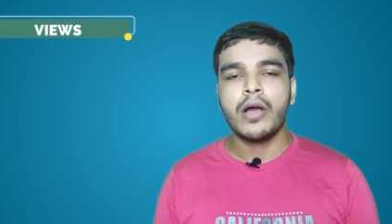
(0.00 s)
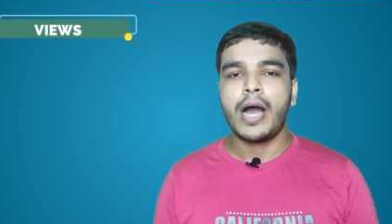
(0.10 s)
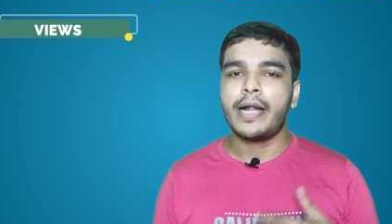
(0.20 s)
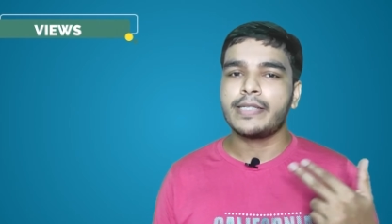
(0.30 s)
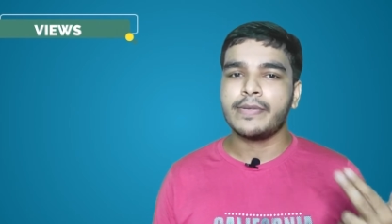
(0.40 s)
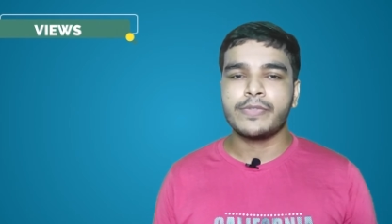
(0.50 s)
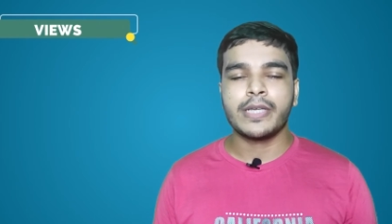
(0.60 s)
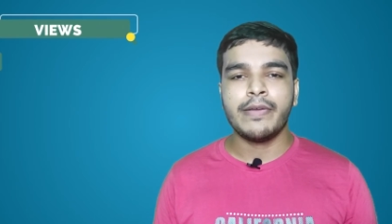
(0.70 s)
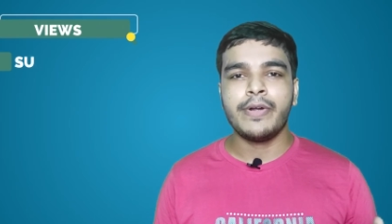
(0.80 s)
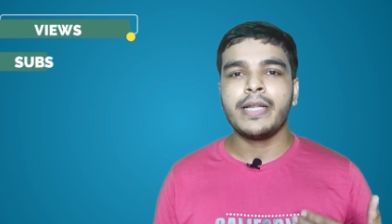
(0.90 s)
আর
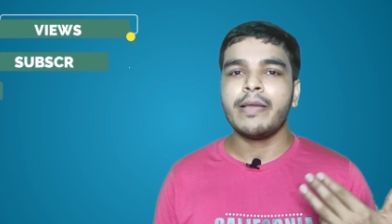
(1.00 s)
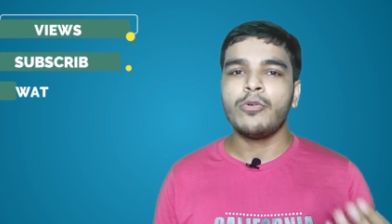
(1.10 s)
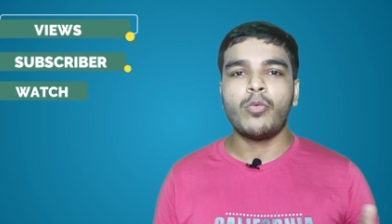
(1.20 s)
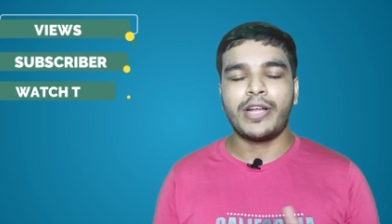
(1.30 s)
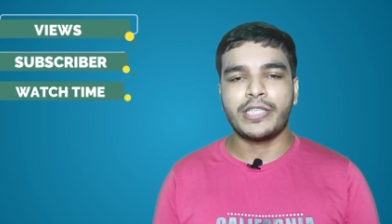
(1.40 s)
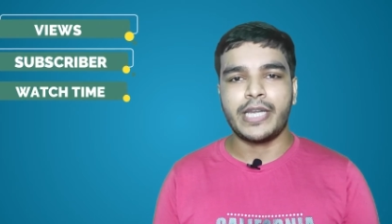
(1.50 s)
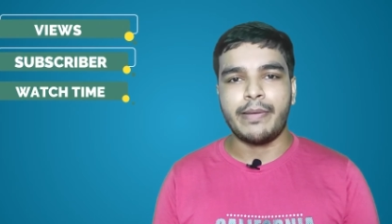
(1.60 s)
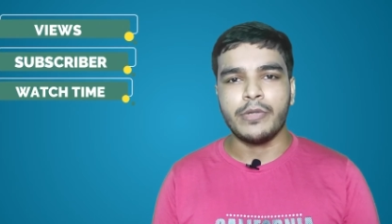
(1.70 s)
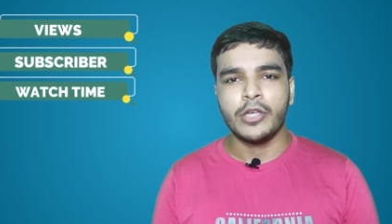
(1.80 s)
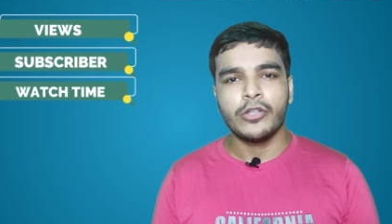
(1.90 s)
সাবস্ক্রাইবার এবং ওয়াচ টাইম
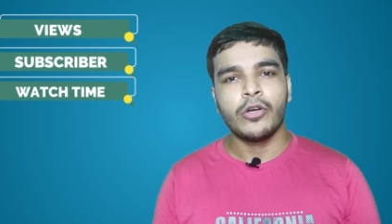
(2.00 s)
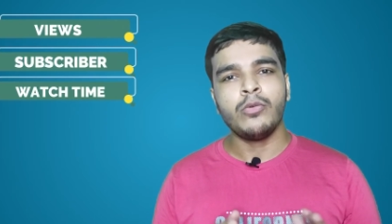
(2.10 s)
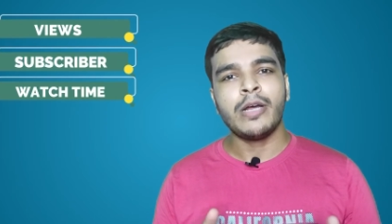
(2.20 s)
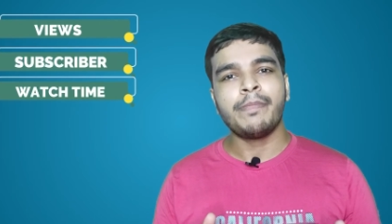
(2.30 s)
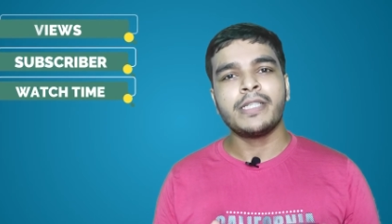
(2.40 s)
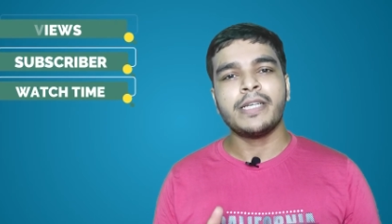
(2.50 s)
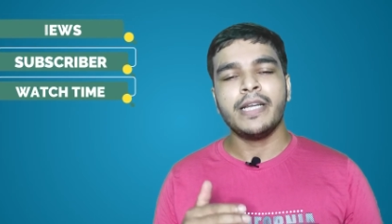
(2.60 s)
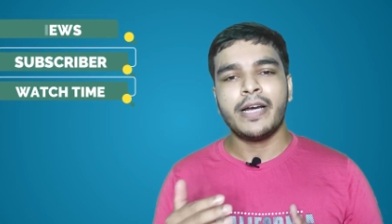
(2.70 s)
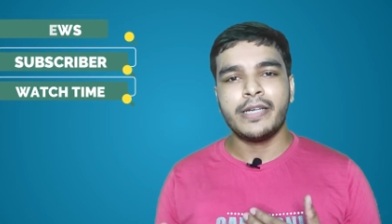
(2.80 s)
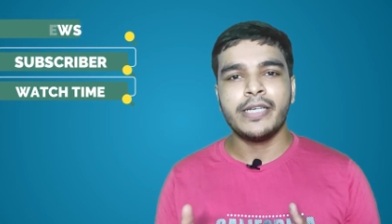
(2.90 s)
ধরুন আপনার চ্যানেলে
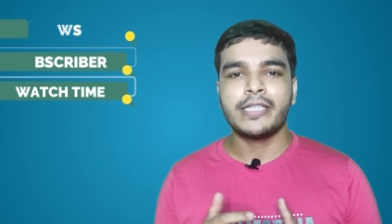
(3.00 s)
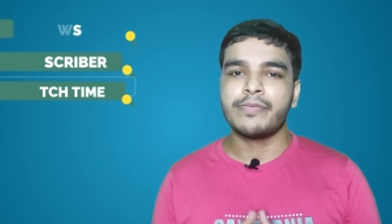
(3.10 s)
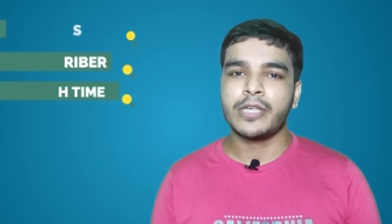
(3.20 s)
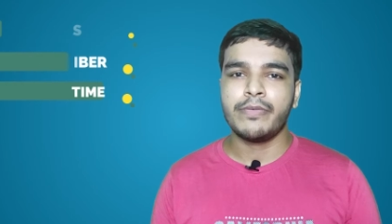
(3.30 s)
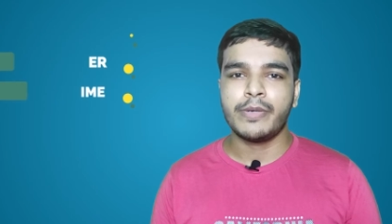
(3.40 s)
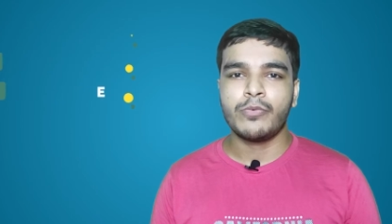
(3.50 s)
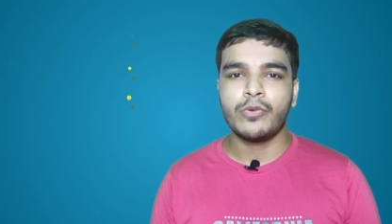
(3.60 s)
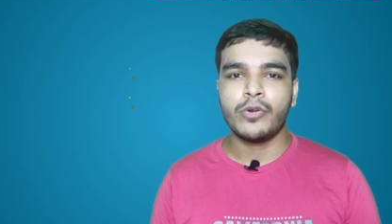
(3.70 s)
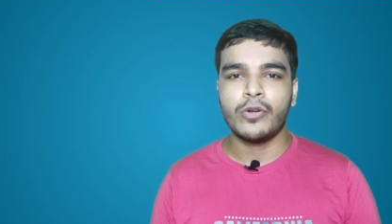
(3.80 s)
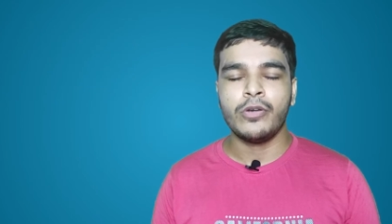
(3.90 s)
হান্ড্রেড সাবস্ক্রাইবার পূর্ণ
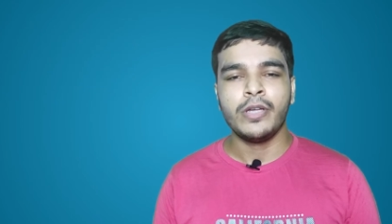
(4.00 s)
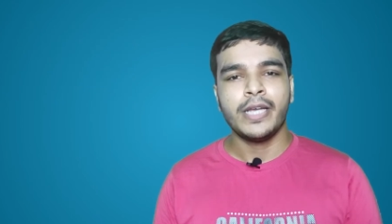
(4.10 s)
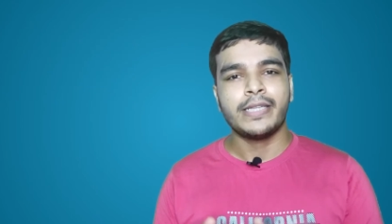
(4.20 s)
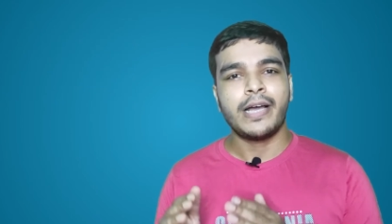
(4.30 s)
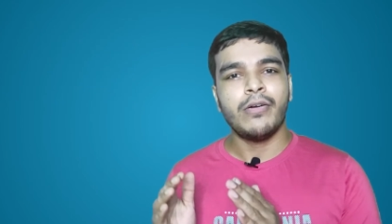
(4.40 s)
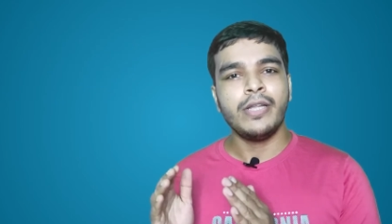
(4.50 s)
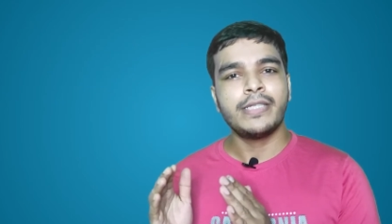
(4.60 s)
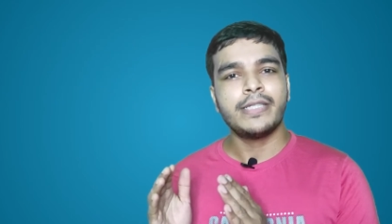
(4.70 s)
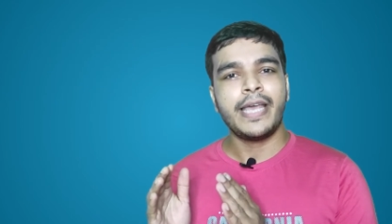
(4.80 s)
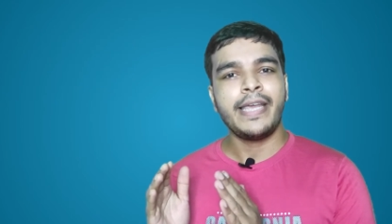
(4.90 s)
হলো তাহলে
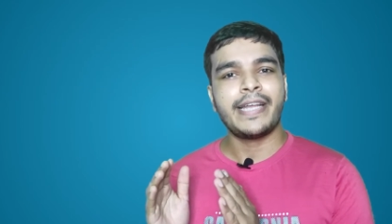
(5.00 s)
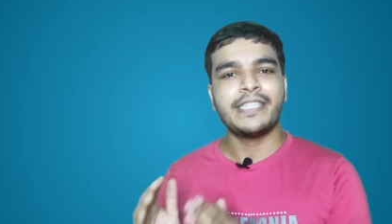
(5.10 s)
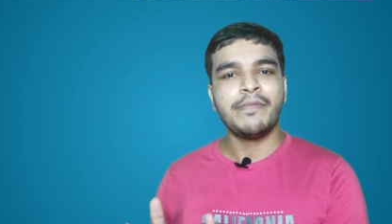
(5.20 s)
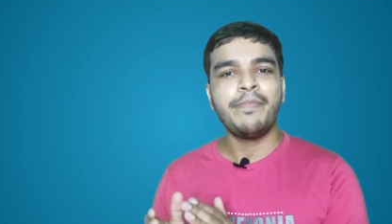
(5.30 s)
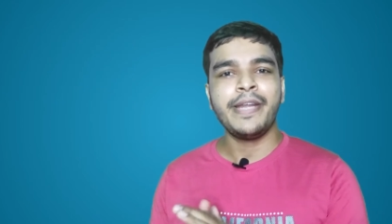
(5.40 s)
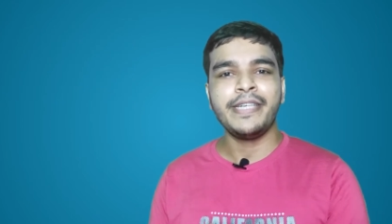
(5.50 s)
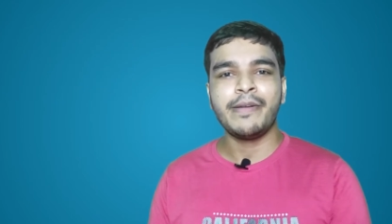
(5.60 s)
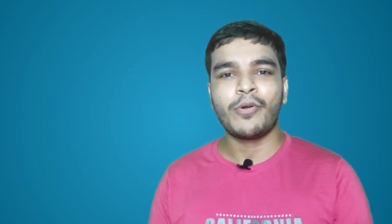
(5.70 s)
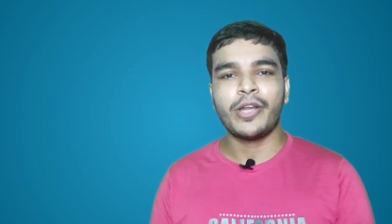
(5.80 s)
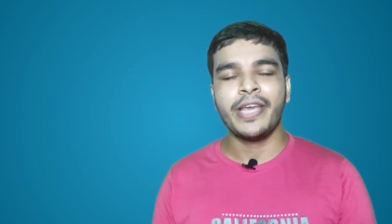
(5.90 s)
সেই অ্যাচিভমেন্টের
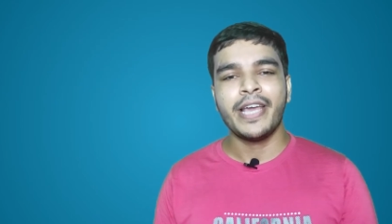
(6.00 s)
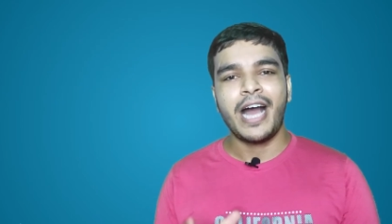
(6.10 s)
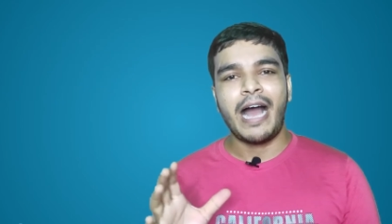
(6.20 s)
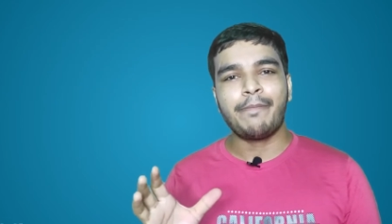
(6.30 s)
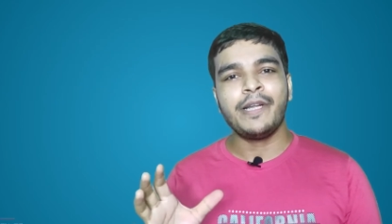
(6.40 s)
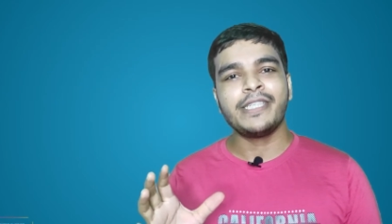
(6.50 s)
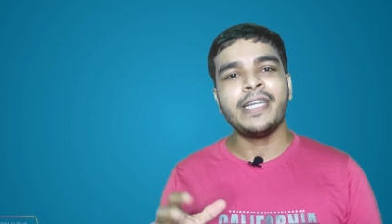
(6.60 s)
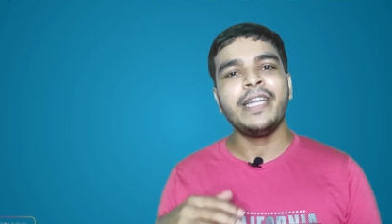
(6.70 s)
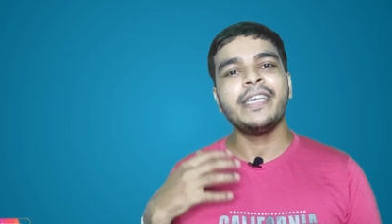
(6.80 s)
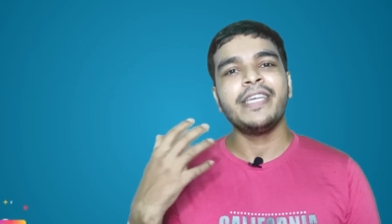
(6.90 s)
ফলে আপনার
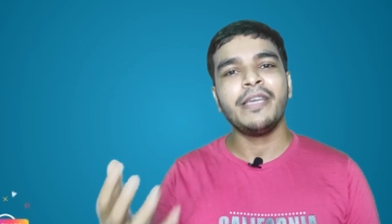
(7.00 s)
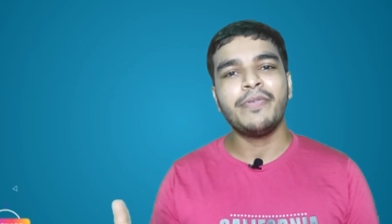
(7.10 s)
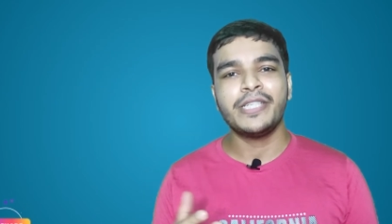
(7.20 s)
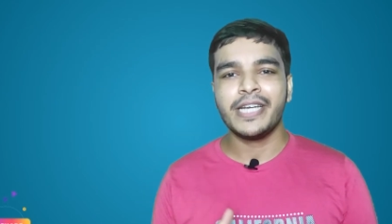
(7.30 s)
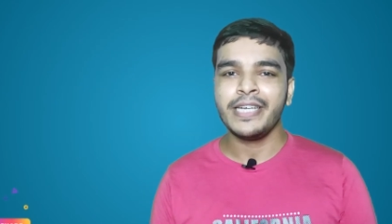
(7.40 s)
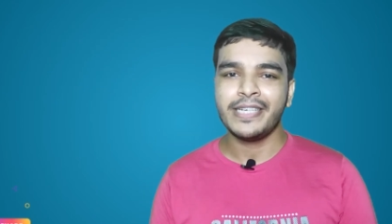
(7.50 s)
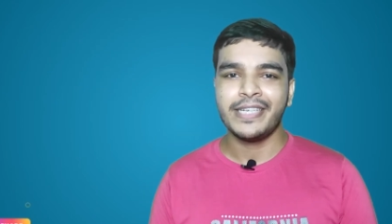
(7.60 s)
চ্যানেলে কী কী ফিচার